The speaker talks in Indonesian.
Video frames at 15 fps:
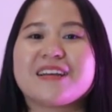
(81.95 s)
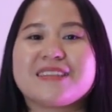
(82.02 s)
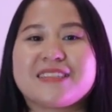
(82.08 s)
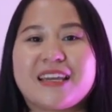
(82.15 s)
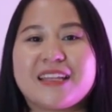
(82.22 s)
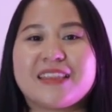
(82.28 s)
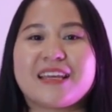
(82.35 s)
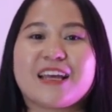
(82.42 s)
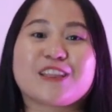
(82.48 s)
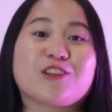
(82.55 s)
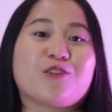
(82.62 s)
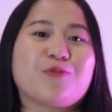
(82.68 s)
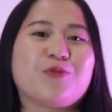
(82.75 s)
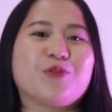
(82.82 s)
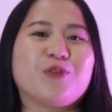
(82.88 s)
chat
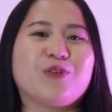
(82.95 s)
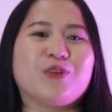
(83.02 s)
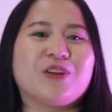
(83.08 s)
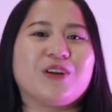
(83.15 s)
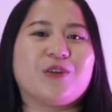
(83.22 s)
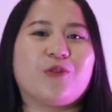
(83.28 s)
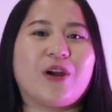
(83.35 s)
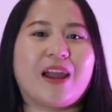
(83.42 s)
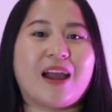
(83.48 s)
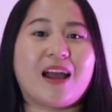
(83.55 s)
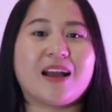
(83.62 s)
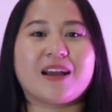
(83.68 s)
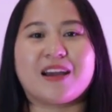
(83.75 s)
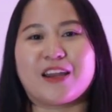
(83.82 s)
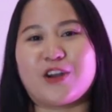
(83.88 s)
ataupun
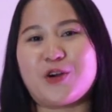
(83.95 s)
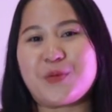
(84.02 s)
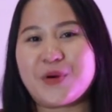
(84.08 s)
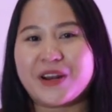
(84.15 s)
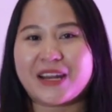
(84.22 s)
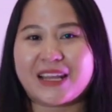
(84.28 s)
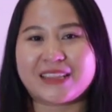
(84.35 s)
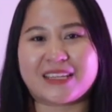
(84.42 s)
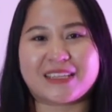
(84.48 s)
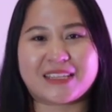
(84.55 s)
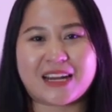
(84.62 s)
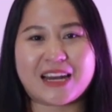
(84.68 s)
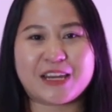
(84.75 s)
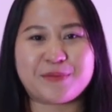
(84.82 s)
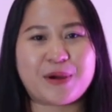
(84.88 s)
WA ke nomor yang
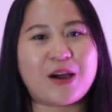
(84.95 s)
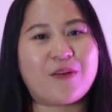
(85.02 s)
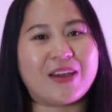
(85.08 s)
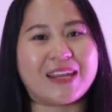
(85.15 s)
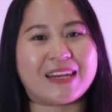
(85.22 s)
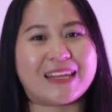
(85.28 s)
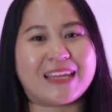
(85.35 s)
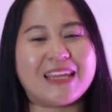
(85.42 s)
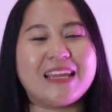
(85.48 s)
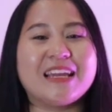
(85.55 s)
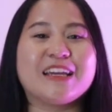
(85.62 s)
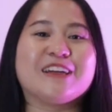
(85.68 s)
tertera di bawah ini,